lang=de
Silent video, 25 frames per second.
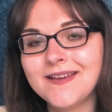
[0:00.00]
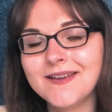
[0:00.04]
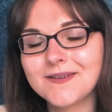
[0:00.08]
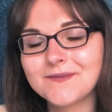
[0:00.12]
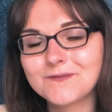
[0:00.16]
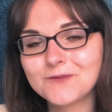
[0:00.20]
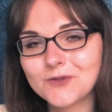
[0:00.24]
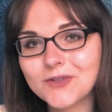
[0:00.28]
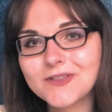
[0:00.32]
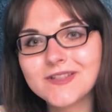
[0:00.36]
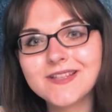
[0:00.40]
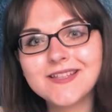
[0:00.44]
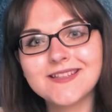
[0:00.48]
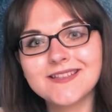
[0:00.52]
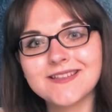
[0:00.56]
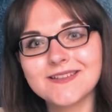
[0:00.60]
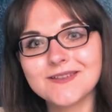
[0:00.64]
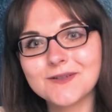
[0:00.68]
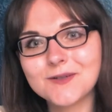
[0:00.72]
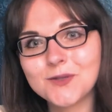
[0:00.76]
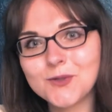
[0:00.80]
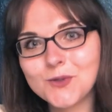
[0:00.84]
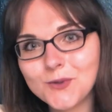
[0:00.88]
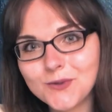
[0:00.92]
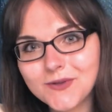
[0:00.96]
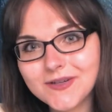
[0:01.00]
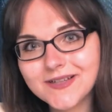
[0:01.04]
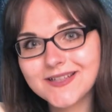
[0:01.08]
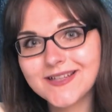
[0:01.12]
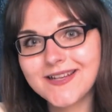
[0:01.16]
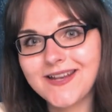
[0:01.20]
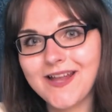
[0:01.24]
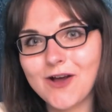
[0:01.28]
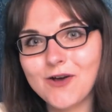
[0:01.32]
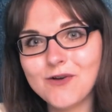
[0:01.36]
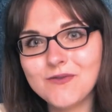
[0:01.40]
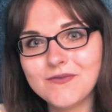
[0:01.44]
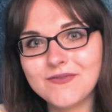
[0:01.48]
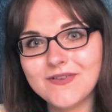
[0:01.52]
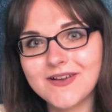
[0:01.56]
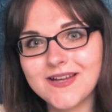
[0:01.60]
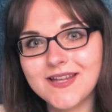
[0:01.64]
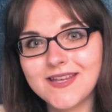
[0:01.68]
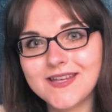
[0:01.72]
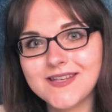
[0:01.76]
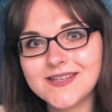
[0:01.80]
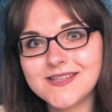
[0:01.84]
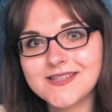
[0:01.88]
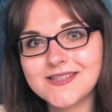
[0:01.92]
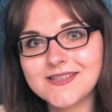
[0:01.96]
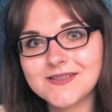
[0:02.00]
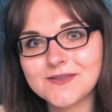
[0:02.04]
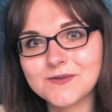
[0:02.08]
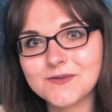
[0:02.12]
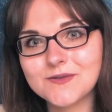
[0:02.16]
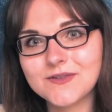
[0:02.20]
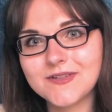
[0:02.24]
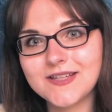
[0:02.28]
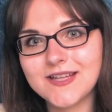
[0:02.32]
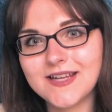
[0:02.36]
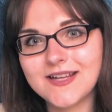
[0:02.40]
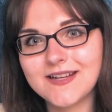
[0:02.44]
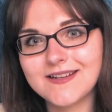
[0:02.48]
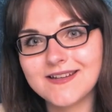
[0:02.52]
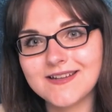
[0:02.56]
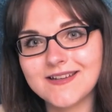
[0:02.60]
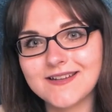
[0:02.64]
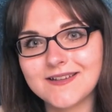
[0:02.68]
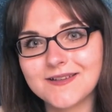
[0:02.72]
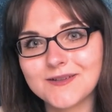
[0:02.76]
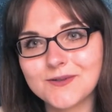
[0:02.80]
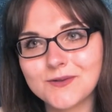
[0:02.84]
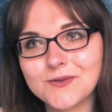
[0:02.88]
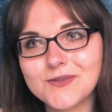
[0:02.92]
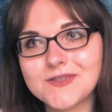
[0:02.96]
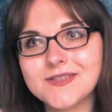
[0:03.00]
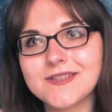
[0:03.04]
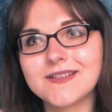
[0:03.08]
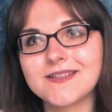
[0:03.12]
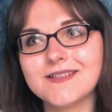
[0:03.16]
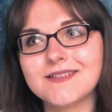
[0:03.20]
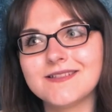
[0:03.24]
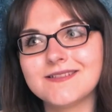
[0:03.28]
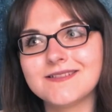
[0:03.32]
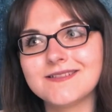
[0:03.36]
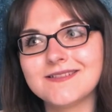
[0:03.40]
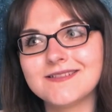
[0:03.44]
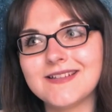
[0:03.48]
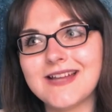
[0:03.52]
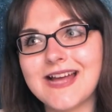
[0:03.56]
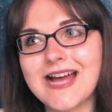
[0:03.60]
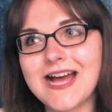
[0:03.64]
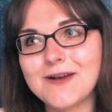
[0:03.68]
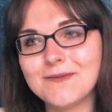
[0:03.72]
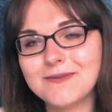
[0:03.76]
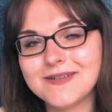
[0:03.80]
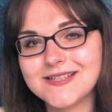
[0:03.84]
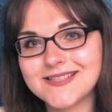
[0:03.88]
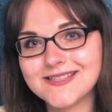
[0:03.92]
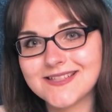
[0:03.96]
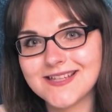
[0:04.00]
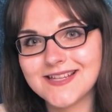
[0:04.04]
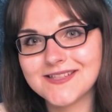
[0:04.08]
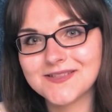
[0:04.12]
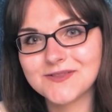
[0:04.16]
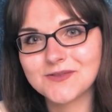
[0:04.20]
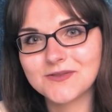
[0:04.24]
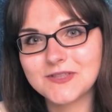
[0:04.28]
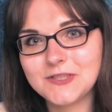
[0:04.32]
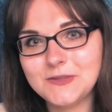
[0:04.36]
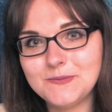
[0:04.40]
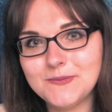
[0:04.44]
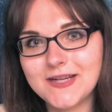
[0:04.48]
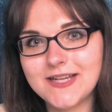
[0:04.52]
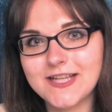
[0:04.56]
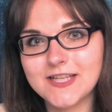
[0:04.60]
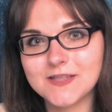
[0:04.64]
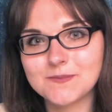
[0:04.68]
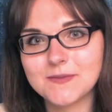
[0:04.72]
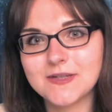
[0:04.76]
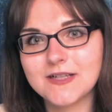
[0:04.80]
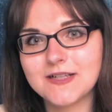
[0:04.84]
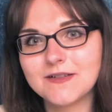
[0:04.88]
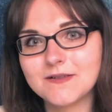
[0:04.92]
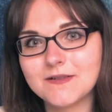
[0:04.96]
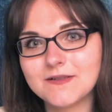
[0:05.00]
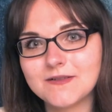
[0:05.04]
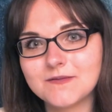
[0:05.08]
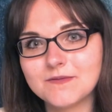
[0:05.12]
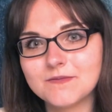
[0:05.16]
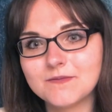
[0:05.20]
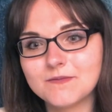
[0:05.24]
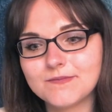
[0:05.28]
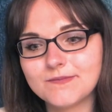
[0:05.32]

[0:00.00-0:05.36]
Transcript: wirklich höheren Aufwand und einer größeren Arbeitsleistung, die man erstmal